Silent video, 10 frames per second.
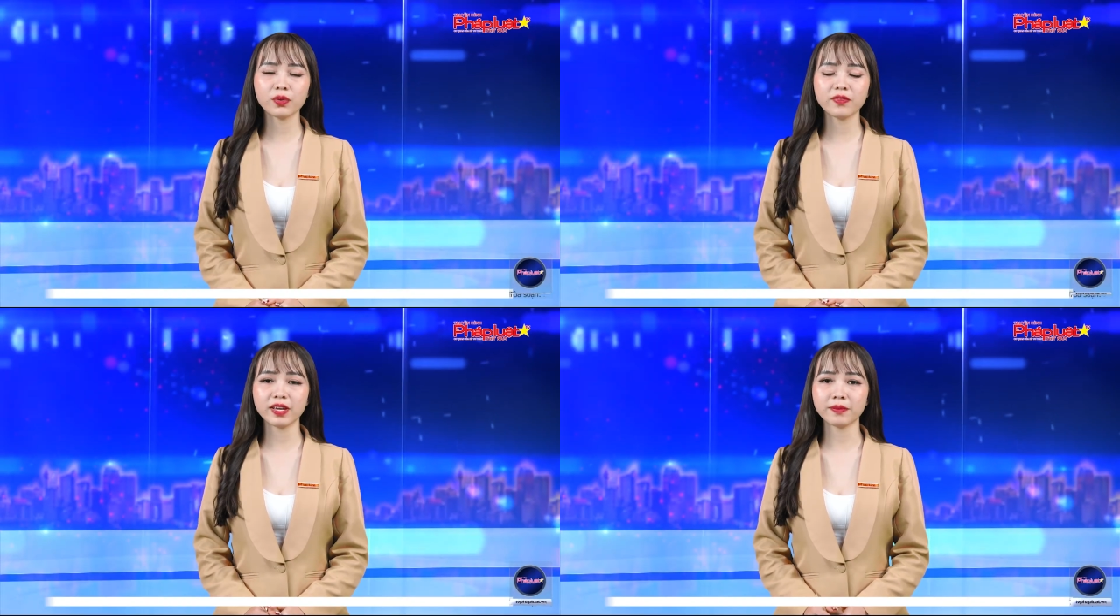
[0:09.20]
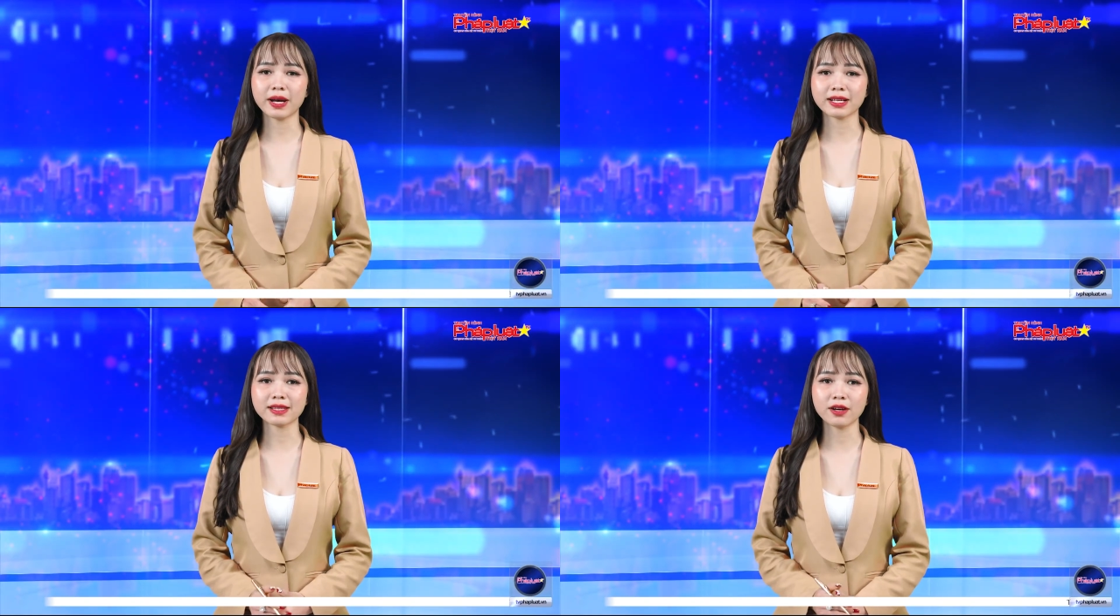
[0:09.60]
vị,
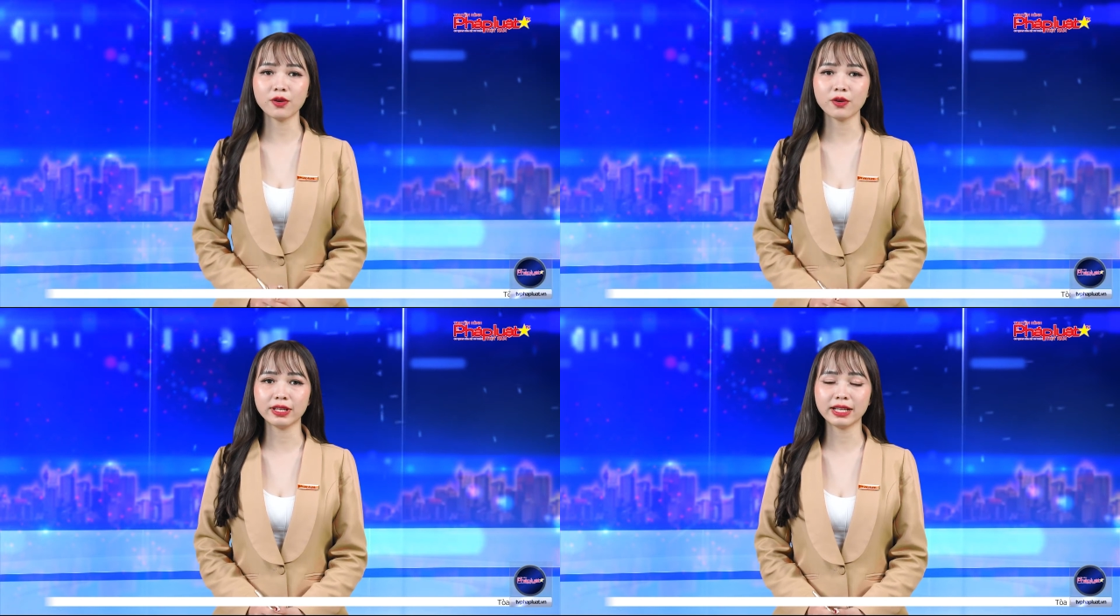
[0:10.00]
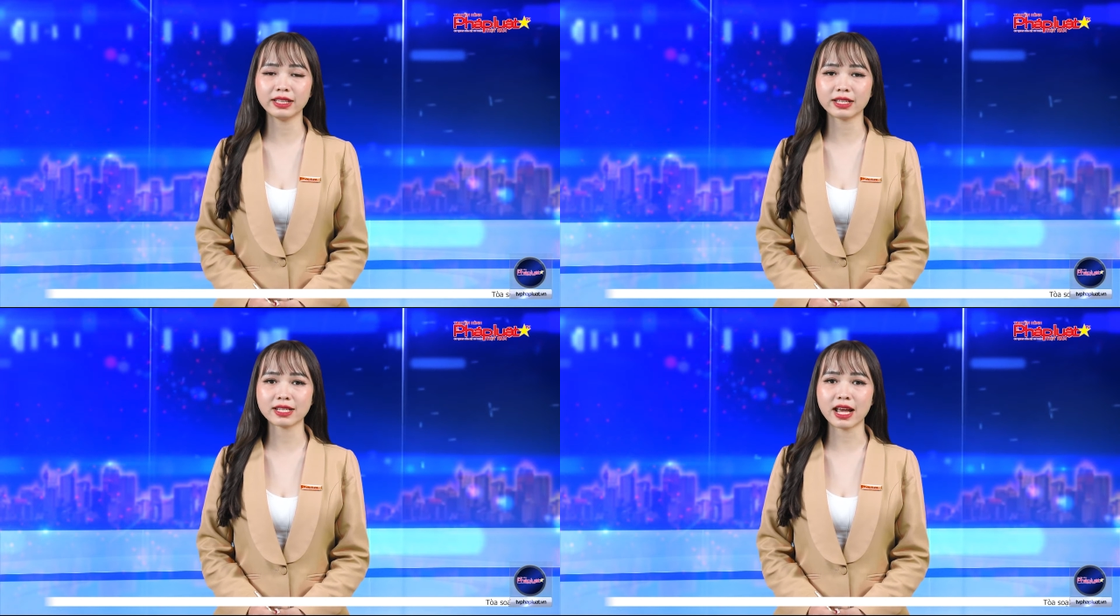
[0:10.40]
mạng xã hội đang
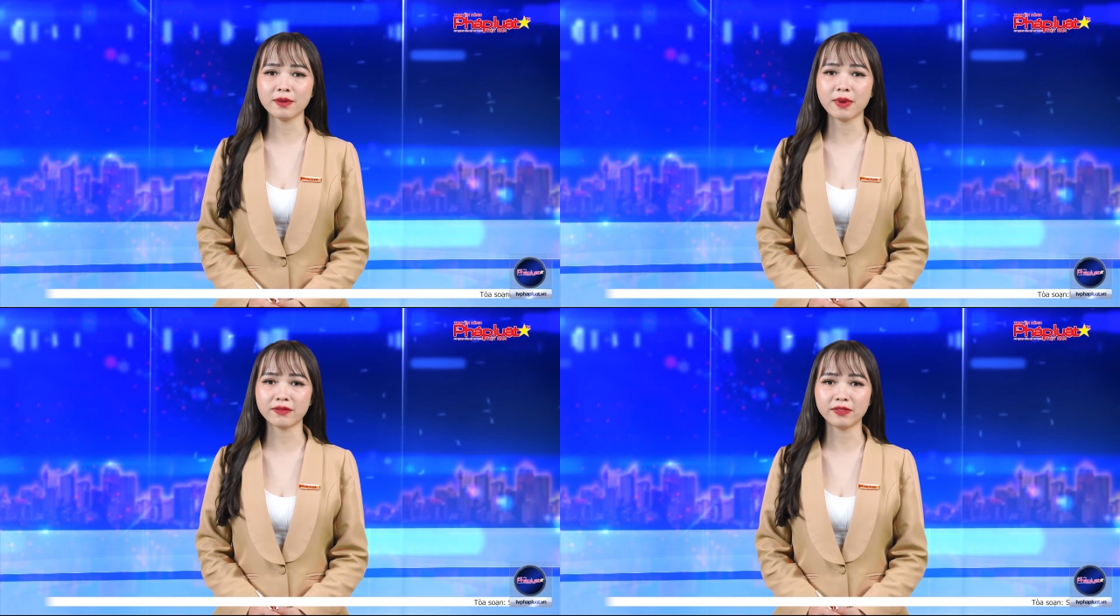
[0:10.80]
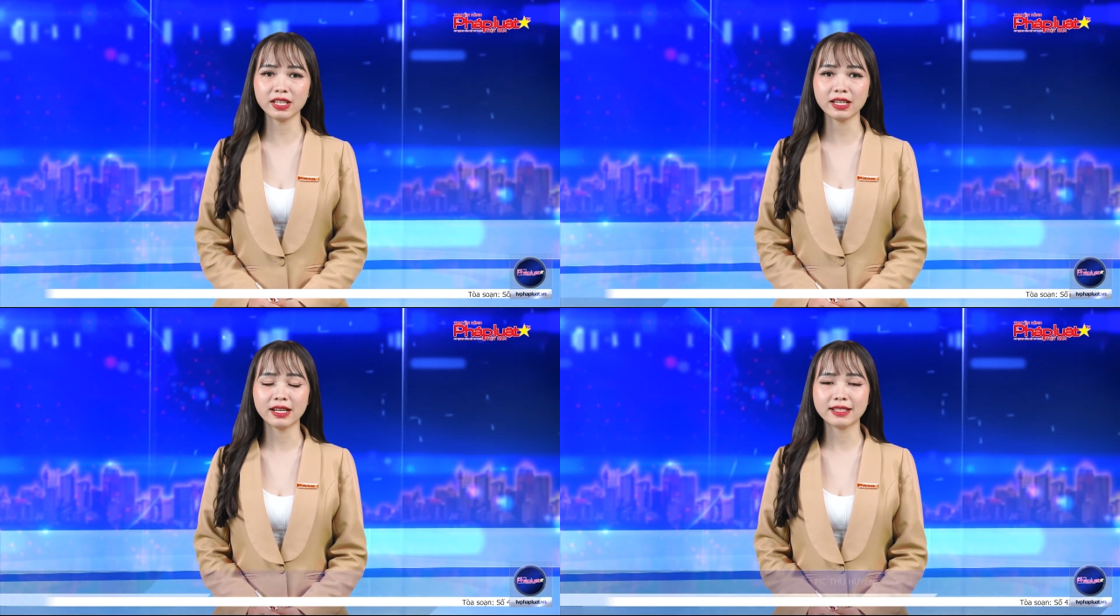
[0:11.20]
chia sẻ bài
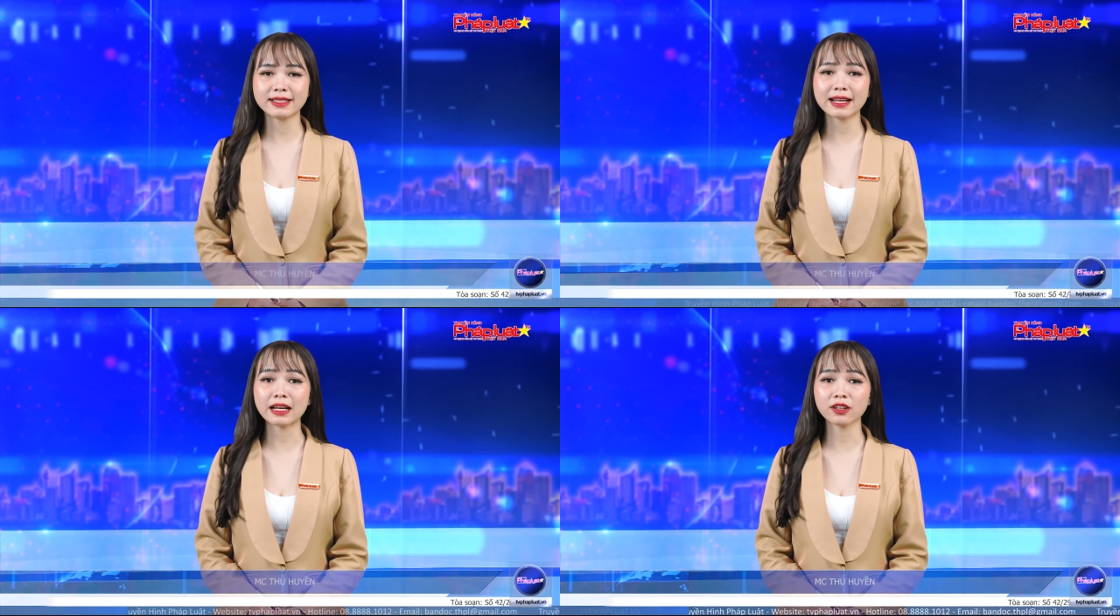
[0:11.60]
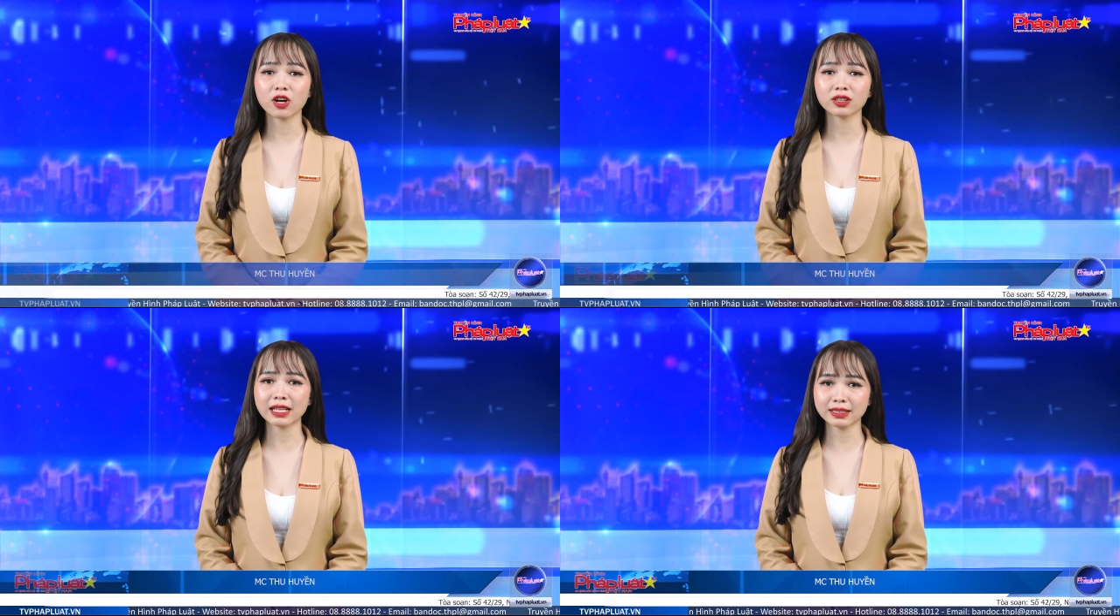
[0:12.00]
viết "Cha đánh
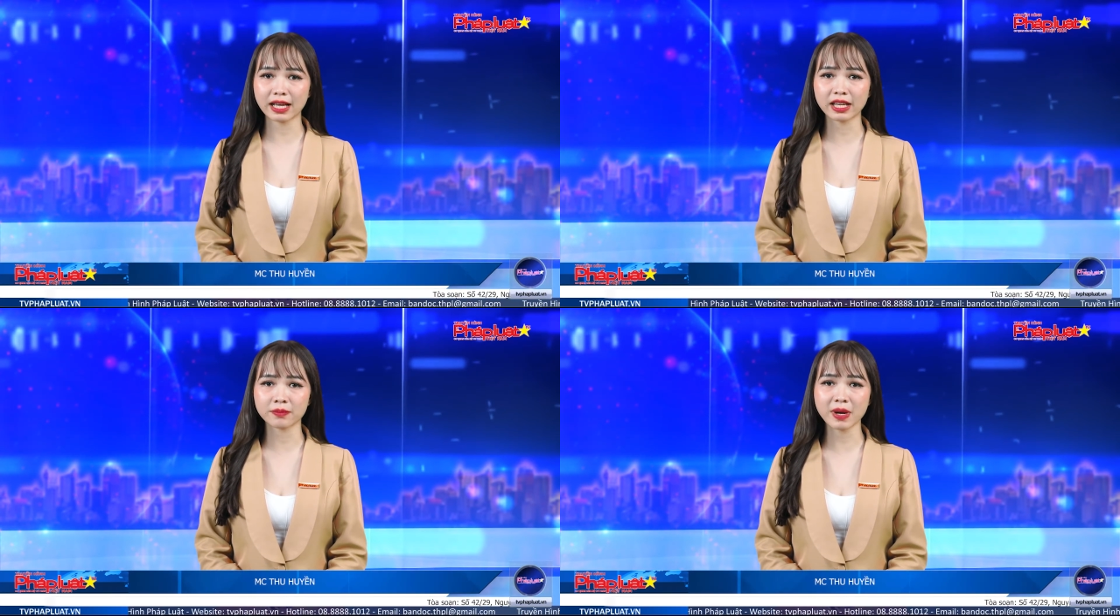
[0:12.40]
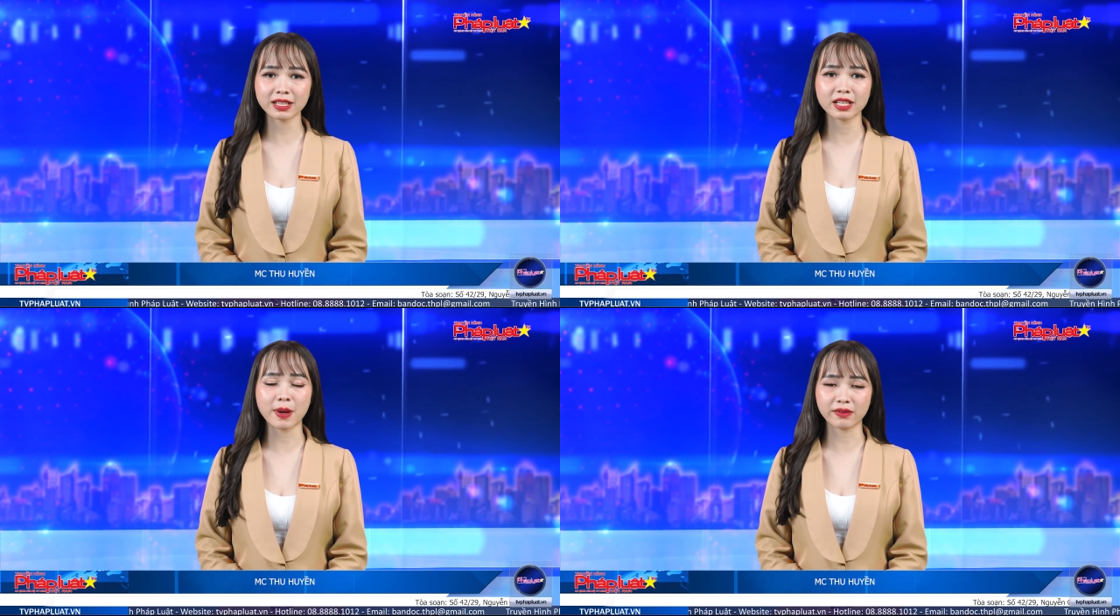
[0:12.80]
con nắt tay bắt
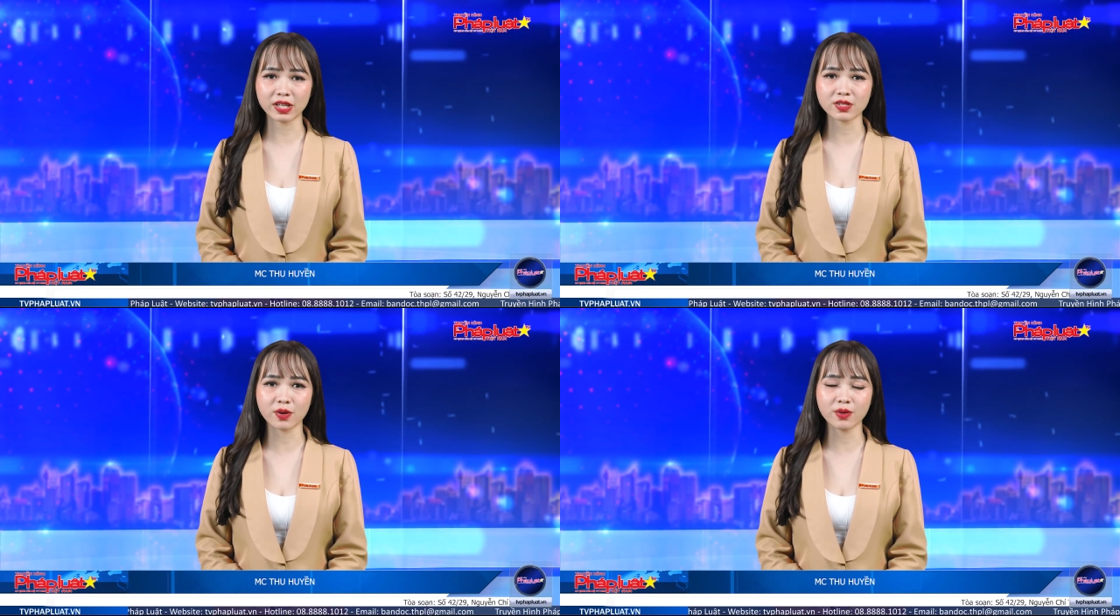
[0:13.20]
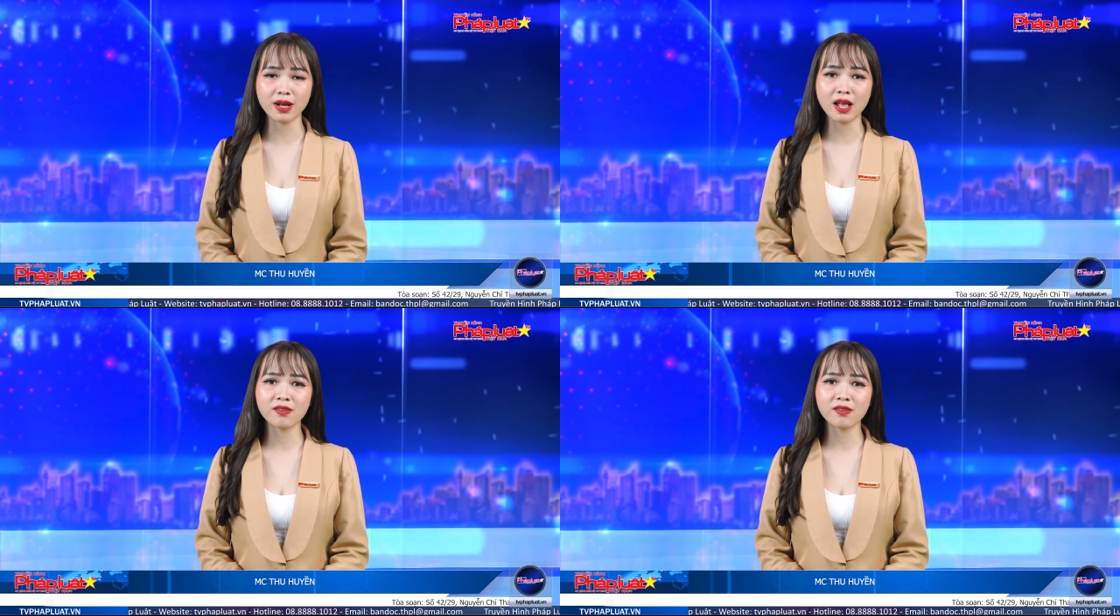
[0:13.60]
đi bán vé số"